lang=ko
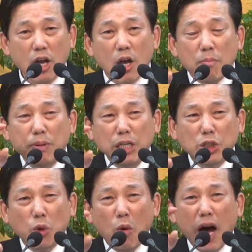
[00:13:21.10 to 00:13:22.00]

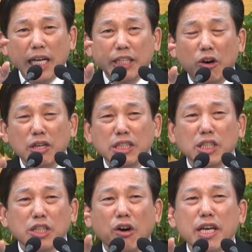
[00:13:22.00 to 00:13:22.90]
밀도가 영,
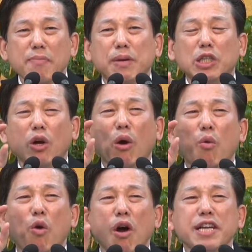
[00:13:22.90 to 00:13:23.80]
영이 밀도가
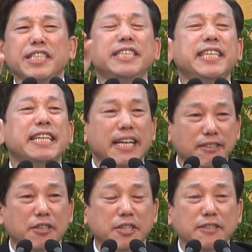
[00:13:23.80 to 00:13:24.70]
훨씬 세다는
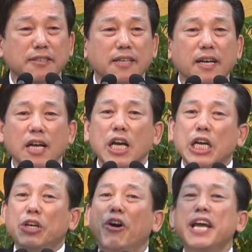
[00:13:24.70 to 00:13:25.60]
것은
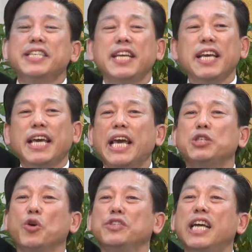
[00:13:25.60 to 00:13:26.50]
영의 세계에
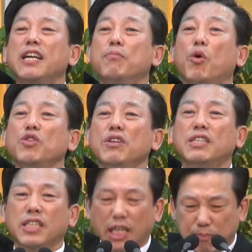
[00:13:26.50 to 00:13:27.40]
존재하는 모든
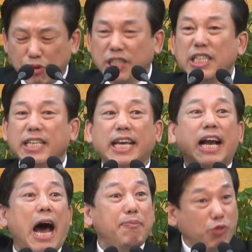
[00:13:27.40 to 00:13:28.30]
것들이 이 물질 세계를
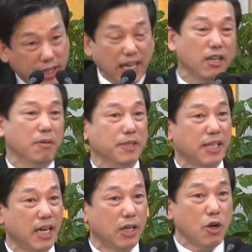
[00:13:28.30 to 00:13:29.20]
압도한다는
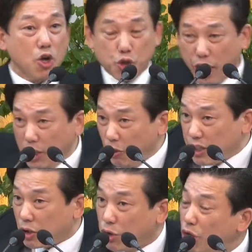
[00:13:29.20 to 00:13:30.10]
겁니다.
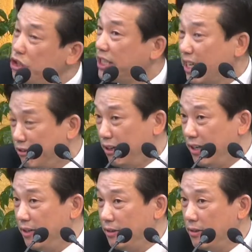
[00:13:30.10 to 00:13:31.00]
쇄도해서 들어올 수 있다는
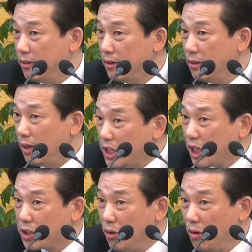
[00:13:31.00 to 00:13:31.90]
거예요.
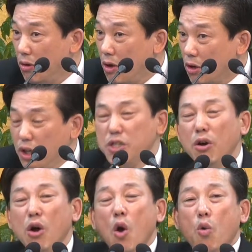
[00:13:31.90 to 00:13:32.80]
아시겠죠?
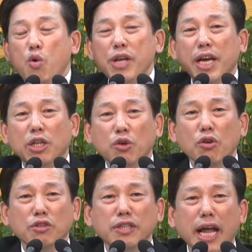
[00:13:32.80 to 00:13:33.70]
그래서 우리에게
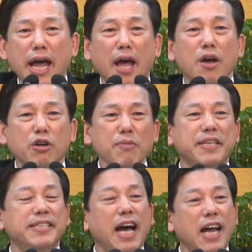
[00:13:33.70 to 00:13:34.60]
들어오는데 그러면
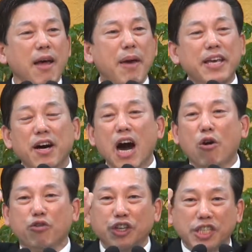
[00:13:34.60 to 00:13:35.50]
사람의
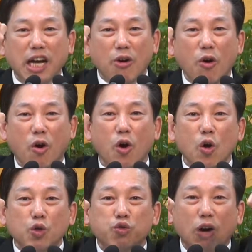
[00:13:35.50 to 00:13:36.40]
영하고
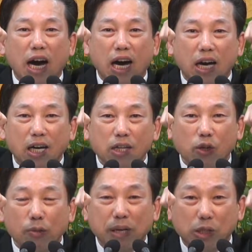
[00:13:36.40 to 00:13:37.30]
귀신하고 누가
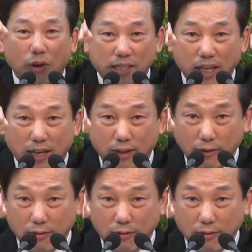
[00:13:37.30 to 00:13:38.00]
더 밀도가 셀까요?